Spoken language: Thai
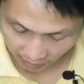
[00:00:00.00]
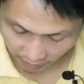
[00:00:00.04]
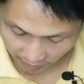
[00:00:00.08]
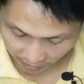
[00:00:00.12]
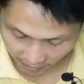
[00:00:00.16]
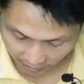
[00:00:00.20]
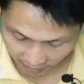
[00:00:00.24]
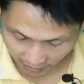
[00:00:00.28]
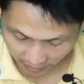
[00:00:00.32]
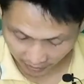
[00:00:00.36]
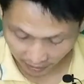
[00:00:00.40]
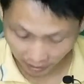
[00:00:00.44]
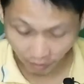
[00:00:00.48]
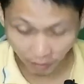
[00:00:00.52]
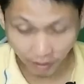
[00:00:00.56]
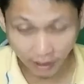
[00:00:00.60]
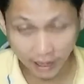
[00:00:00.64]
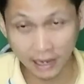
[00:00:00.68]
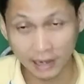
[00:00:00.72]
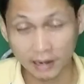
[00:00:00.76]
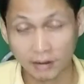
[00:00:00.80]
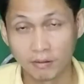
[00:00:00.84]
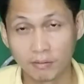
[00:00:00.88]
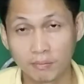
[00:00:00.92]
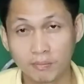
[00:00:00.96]
ดไว้เนี่ยเรา
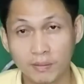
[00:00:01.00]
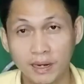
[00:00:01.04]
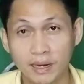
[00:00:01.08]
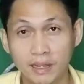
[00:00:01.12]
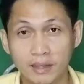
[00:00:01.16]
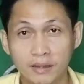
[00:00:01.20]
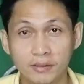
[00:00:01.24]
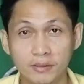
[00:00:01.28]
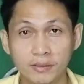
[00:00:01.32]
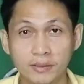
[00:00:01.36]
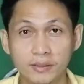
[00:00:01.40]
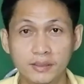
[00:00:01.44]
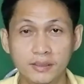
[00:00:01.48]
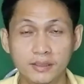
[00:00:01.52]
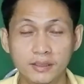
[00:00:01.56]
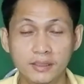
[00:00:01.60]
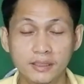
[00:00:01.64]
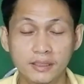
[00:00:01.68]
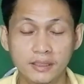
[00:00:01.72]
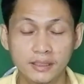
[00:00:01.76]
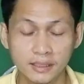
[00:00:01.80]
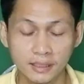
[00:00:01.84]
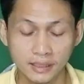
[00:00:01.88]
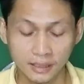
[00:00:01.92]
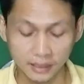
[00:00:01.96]
ขัดไปแล้ว
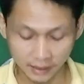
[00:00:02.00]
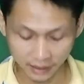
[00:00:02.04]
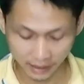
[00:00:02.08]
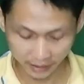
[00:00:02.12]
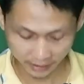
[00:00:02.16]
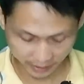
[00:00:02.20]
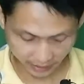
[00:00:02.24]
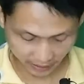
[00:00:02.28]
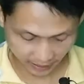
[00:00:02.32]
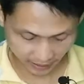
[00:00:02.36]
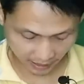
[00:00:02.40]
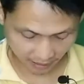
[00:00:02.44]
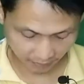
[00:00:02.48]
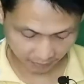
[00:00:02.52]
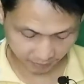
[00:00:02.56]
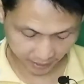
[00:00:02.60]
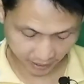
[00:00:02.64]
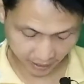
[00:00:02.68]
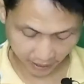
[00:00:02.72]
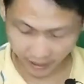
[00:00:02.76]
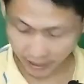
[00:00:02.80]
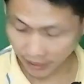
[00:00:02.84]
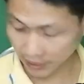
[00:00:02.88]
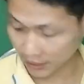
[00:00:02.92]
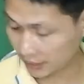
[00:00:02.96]
จริง ๆนะครับเท
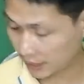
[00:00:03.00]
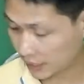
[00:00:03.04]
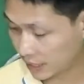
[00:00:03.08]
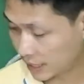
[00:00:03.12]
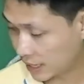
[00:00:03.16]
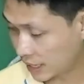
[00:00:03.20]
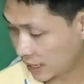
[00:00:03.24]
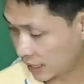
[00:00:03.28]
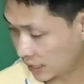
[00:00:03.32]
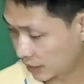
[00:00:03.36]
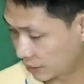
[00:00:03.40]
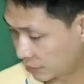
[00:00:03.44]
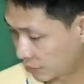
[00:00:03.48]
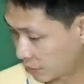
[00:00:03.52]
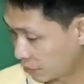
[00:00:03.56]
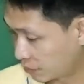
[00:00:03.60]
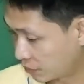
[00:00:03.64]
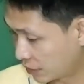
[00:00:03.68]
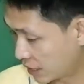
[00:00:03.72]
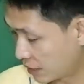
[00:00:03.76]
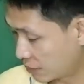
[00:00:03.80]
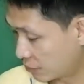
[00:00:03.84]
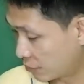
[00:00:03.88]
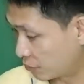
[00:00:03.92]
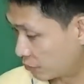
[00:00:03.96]
คนิคง่ายๆผม
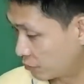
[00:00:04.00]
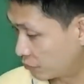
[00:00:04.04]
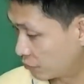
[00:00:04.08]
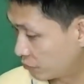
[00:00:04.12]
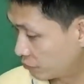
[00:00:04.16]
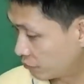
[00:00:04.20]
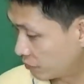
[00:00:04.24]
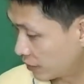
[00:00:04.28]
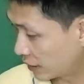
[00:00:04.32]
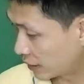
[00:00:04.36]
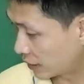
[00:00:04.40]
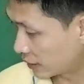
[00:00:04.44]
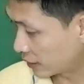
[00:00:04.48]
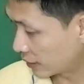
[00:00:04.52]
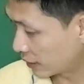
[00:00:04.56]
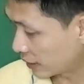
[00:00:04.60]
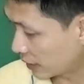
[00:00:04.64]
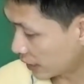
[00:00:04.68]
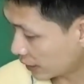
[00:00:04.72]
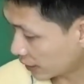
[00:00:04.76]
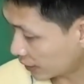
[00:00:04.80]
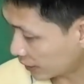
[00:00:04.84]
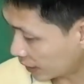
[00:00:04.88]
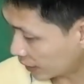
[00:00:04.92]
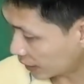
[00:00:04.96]
เวลาผมฝึก
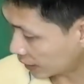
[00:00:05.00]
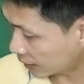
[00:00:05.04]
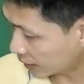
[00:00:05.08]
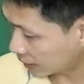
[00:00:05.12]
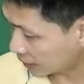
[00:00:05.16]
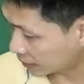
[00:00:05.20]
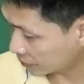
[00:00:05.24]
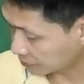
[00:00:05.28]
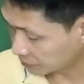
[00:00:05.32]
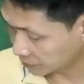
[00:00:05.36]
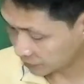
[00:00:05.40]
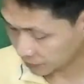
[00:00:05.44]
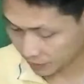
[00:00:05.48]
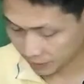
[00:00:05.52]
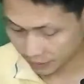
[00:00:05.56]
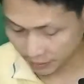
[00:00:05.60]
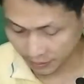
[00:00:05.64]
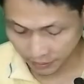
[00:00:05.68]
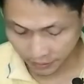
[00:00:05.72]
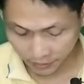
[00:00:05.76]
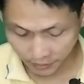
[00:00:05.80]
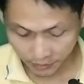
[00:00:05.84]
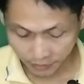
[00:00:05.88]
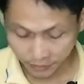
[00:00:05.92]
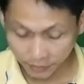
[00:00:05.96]
นักเรียนนะครับ
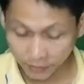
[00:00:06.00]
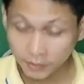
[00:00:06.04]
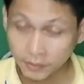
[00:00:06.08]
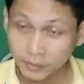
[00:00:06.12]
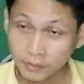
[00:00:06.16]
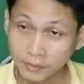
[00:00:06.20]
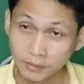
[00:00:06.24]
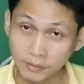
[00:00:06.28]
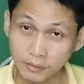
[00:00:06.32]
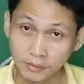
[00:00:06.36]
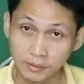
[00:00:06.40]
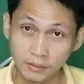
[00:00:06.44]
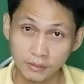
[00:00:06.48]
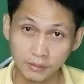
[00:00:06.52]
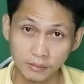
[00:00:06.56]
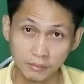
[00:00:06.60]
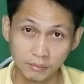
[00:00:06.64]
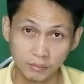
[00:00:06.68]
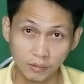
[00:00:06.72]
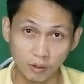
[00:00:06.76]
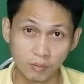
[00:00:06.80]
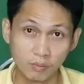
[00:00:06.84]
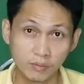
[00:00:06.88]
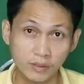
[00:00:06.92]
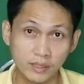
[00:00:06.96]

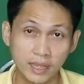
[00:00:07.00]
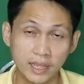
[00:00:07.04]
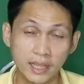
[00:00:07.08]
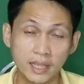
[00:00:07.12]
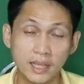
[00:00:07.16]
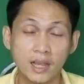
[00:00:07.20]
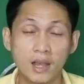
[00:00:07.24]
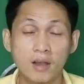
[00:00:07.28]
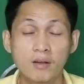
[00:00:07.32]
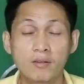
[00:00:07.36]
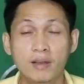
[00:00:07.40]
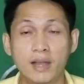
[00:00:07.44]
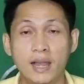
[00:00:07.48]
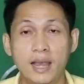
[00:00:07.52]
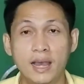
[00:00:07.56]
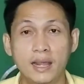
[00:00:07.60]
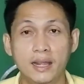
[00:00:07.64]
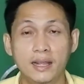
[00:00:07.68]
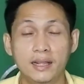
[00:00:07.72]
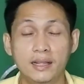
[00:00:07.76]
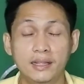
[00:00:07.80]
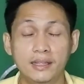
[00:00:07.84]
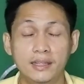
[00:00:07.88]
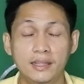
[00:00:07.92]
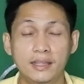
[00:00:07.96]
ผมใจให้เขาขัด
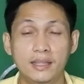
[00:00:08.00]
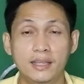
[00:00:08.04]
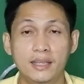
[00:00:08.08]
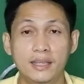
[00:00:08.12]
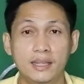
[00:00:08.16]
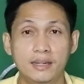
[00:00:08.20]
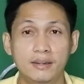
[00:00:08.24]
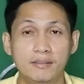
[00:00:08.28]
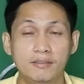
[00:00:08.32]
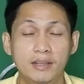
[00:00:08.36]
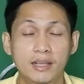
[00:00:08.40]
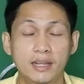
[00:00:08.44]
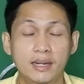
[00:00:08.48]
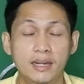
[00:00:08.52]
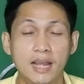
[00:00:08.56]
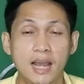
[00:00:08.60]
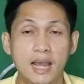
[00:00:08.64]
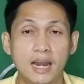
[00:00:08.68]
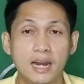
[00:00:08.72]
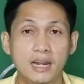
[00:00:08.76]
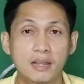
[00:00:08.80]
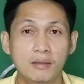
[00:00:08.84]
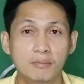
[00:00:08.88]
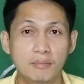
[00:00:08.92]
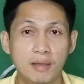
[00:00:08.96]
ขีดอีกด้า
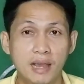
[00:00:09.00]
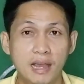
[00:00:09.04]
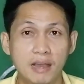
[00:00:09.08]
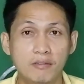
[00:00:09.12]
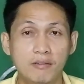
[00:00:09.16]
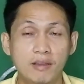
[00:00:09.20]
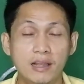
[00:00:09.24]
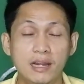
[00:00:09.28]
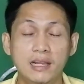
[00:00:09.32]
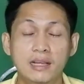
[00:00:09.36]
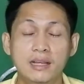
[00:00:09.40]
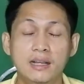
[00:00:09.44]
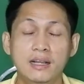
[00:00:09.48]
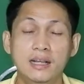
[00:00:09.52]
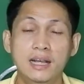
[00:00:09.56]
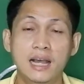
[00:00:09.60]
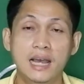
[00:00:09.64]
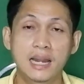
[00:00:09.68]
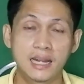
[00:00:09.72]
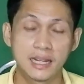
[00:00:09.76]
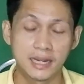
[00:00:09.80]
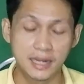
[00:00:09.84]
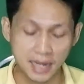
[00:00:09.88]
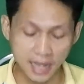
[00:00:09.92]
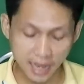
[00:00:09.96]
นหนึ่งมาร์กไว้แล้วก็
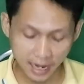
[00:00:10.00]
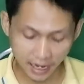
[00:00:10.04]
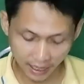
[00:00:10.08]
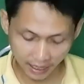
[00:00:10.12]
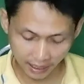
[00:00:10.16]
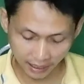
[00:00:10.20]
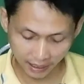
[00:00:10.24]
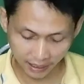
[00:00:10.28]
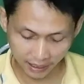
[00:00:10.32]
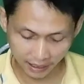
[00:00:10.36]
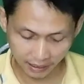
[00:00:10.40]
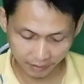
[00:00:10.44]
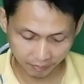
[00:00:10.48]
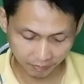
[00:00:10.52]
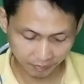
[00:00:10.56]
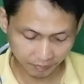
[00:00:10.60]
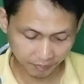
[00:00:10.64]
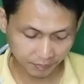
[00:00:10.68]
ขัดอีกด้านหนึ่งนะครับ